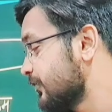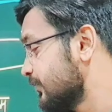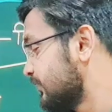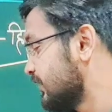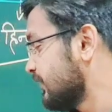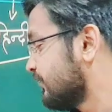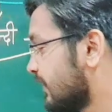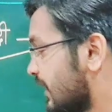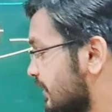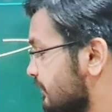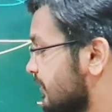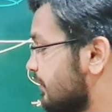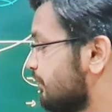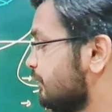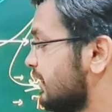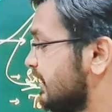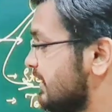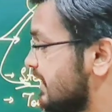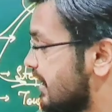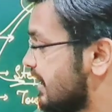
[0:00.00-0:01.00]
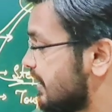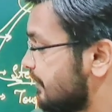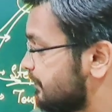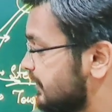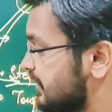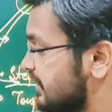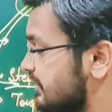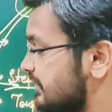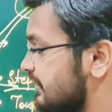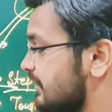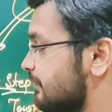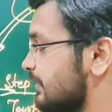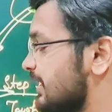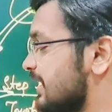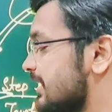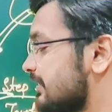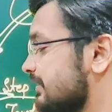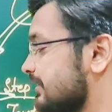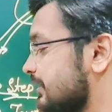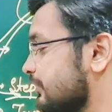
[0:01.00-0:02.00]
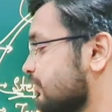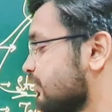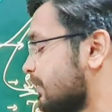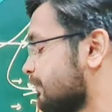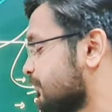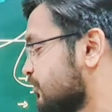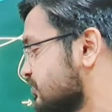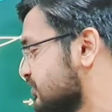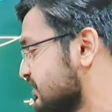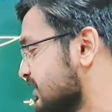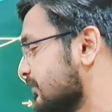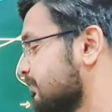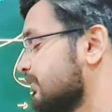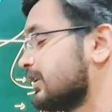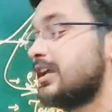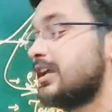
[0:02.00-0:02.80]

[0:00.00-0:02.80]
55 नंबर यहां पर हिंदी में ले आते हैं तो आपको जीएस